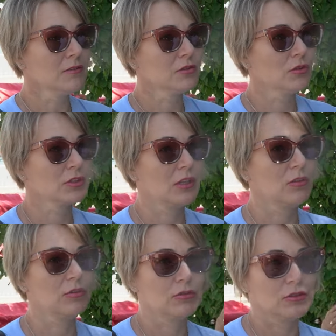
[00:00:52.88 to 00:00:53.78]
все
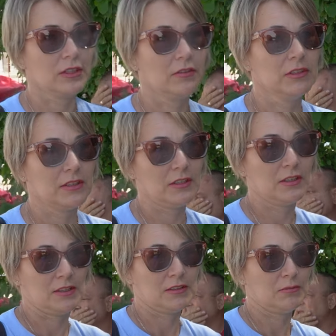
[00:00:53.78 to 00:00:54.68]
остальное тоже зависит
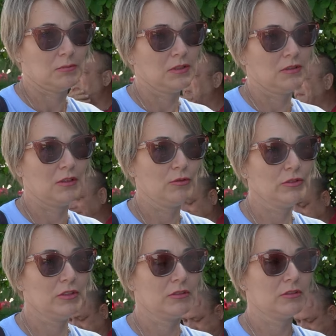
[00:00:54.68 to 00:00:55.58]
от нас. Мы
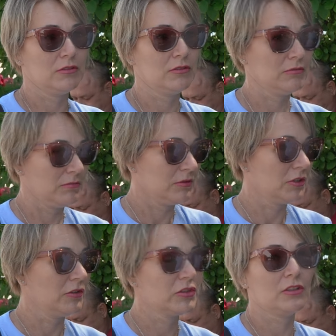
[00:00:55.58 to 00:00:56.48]
люди, это
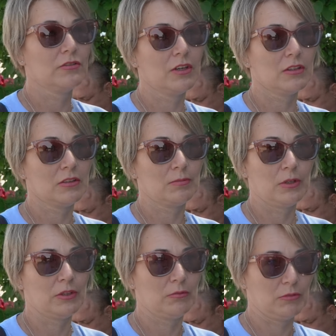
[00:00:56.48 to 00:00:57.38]
человеческий
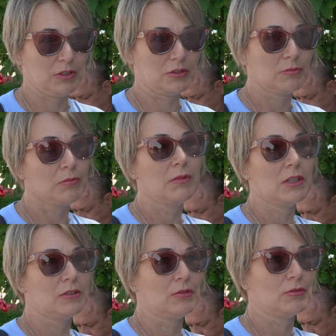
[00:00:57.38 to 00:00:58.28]
фактор, поэтому мы должны
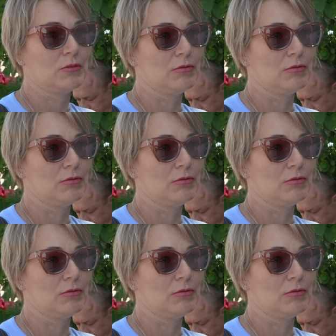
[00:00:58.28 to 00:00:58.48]
помогать друг